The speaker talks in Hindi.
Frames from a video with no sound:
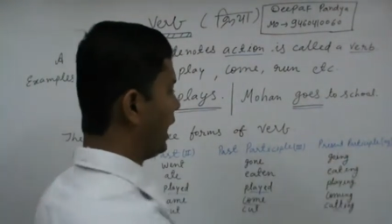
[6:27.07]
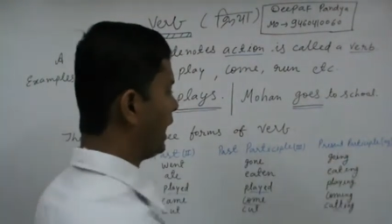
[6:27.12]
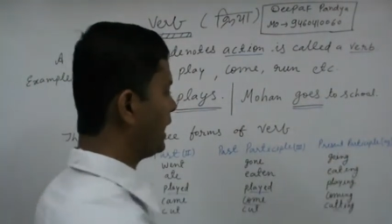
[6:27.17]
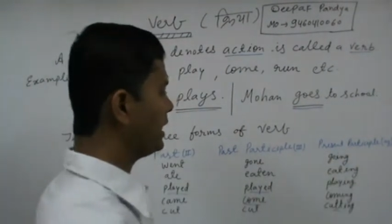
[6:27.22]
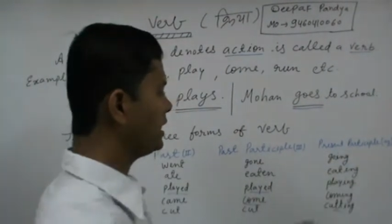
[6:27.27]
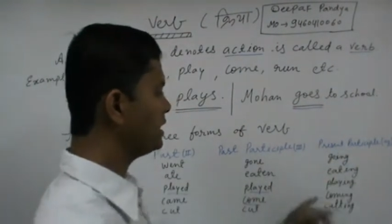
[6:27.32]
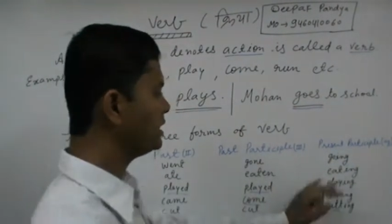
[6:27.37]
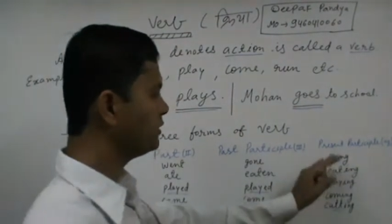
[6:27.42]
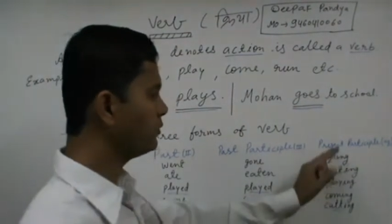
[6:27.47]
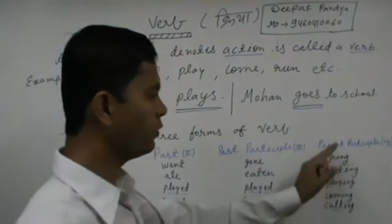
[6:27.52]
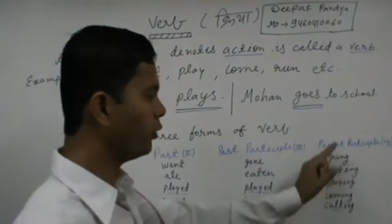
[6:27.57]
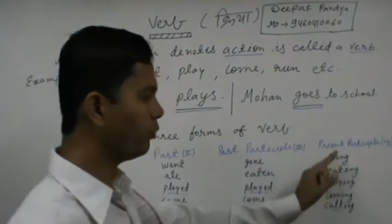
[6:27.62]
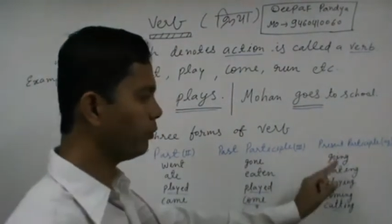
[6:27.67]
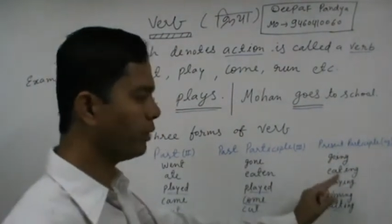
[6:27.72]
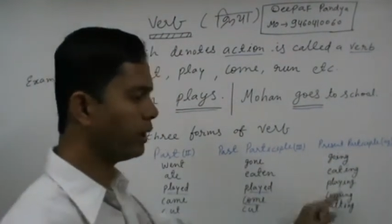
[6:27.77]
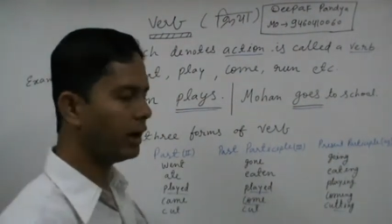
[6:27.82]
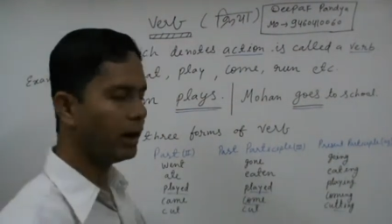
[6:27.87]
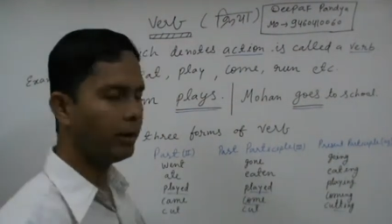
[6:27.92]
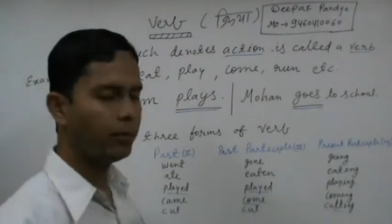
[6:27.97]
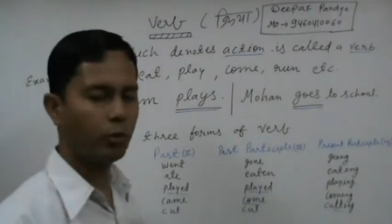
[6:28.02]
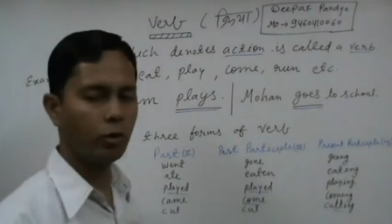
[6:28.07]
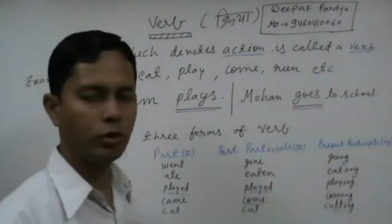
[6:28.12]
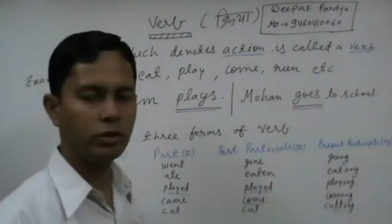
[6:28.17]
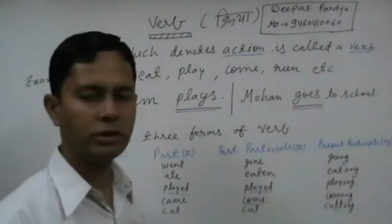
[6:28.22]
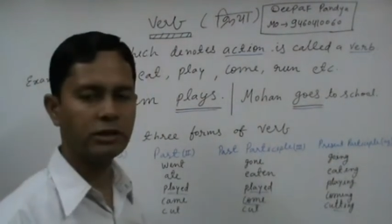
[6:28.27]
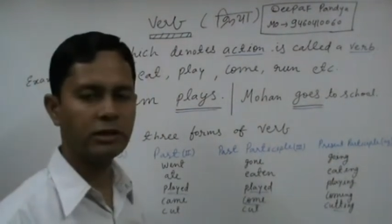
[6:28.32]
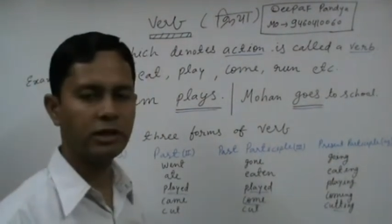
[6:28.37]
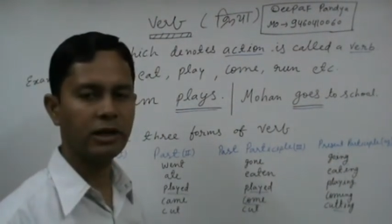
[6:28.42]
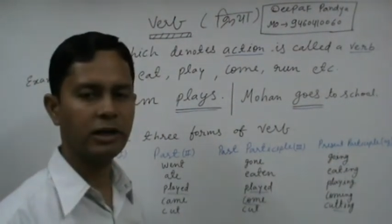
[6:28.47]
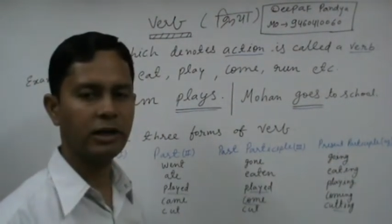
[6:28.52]
आईएनजी फॉर्म बनाना बहुत
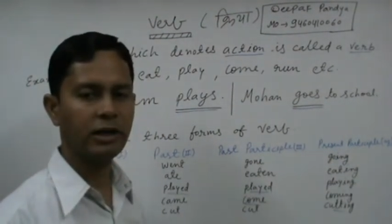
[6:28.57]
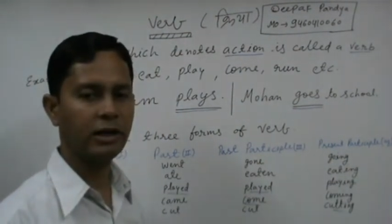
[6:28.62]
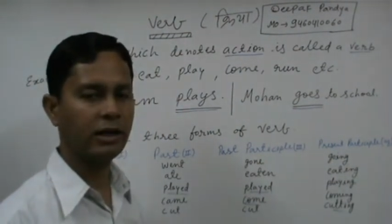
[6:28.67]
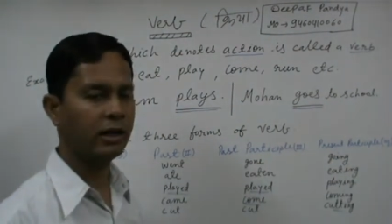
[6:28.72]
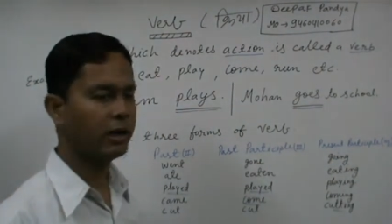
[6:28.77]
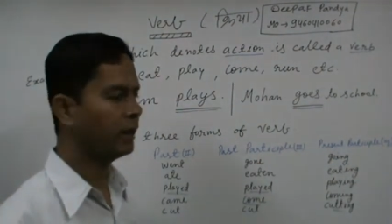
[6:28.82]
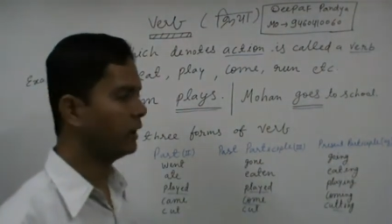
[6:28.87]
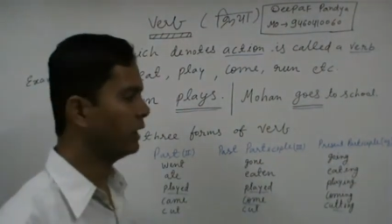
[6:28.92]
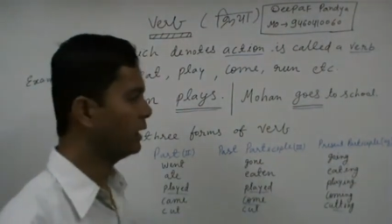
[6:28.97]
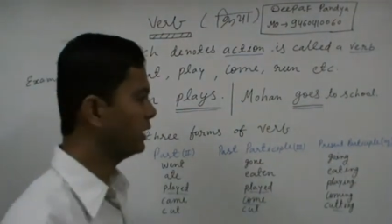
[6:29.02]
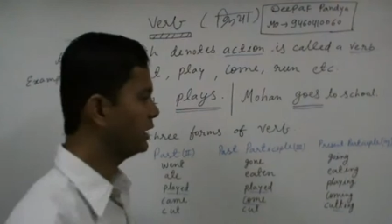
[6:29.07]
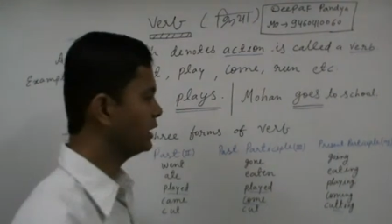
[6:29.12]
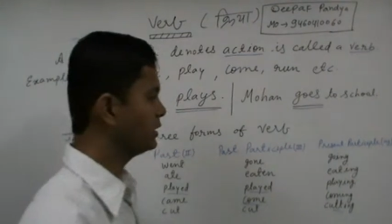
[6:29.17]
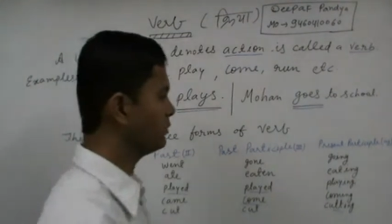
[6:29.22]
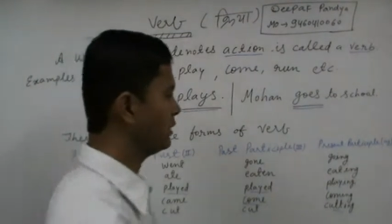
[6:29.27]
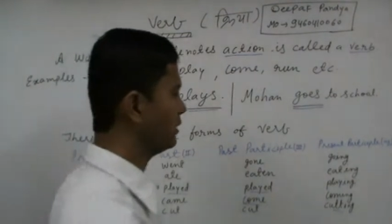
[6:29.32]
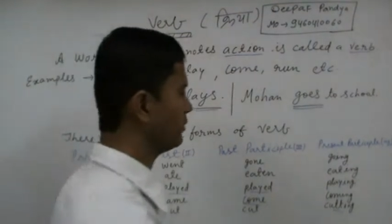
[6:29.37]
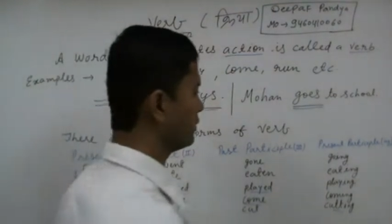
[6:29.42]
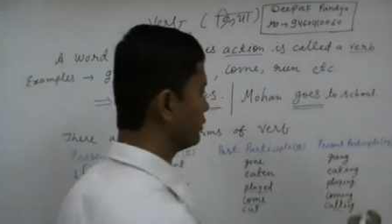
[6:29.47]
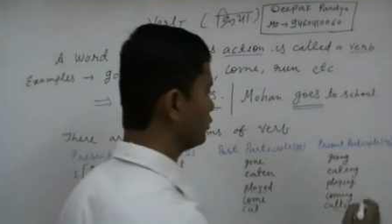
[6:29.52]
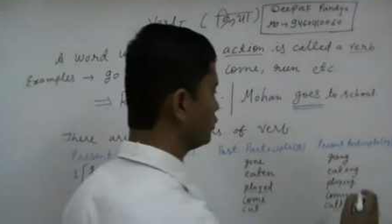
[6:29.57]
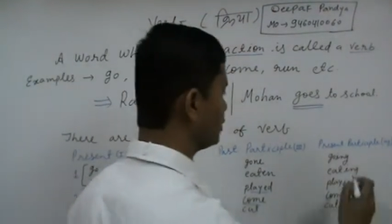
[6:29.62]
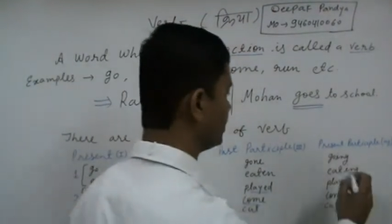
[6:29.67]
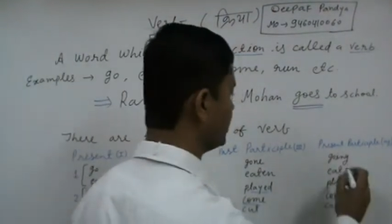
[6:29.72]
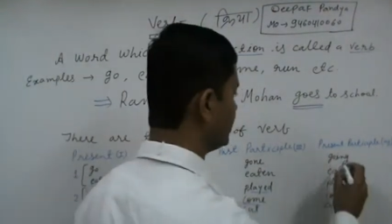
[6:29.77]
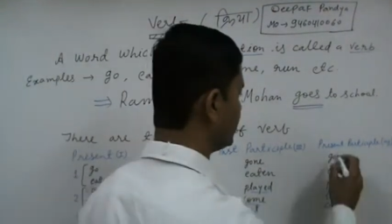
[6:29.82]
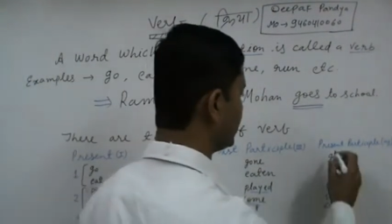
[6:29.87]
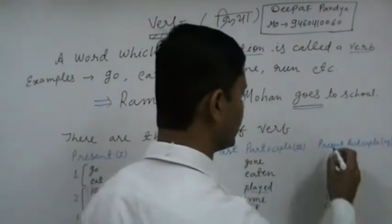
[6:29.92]
ही सरल है इसमें हम कुछ नहीं